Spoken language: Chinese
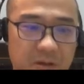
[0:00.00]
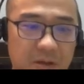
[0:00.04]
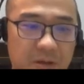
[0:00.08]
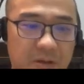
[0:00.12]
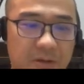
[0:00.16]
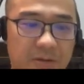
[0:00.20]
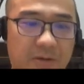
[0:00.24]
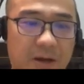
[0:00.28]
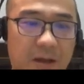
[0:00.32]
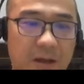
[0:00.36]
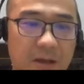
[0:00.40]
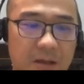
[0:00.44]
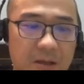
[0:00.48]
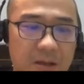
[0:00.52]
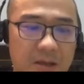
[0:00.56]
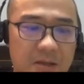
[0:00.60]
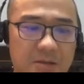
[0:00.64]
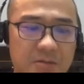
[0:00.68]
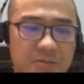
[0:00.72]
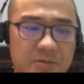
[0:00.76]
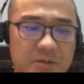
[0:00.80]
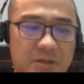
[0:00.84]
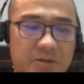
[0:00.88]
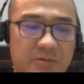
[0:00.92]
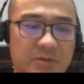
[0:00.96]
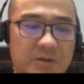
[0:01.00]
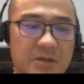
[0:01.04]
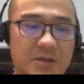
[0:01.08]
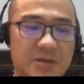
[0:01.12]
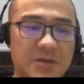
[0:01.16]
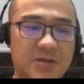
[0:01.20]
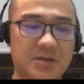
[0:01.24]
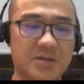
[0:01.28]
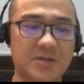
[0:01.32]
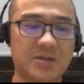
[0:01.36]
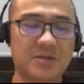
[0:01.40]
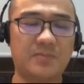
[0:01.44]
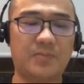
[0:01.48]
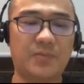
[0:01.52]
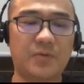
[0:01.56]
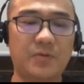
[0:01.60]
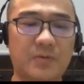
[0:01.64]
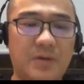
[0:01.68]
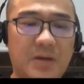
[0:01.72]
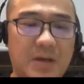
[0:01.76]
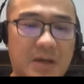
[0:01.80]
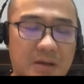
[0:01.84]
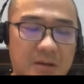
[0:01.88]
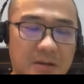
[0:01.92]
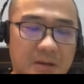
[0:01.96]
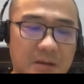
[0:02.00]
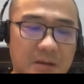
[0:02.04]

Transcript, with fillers: 对吧？那这种情况下，其实不用看，